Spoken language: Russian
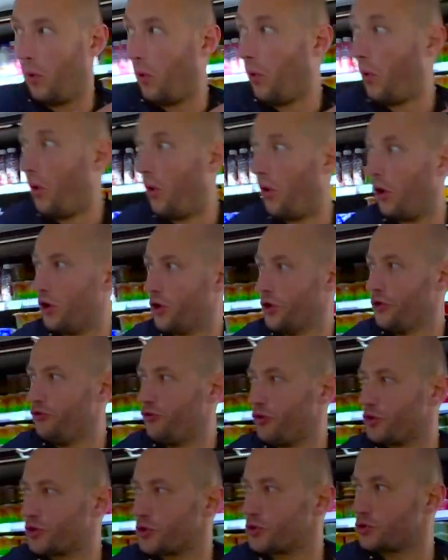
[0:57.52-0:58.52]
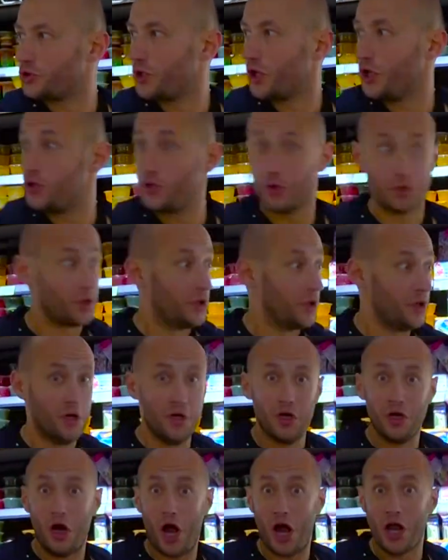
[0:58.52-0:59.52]
О, и Федор туда идет.
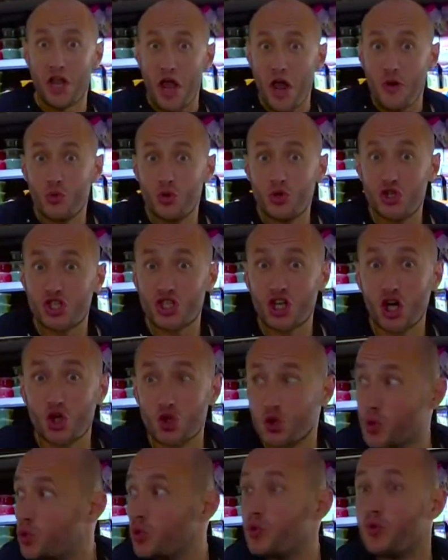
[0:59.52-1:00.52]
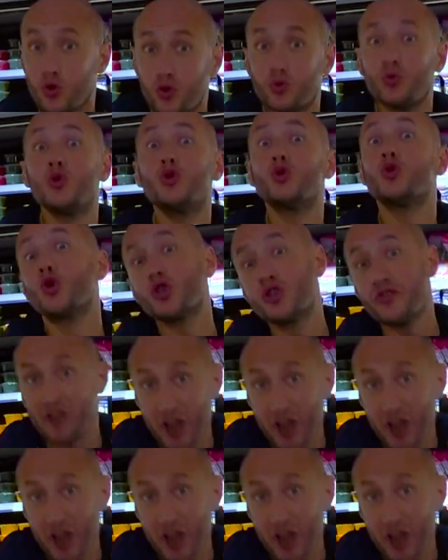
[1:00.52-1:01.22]
А я ему не скажу. Вот пусть тоже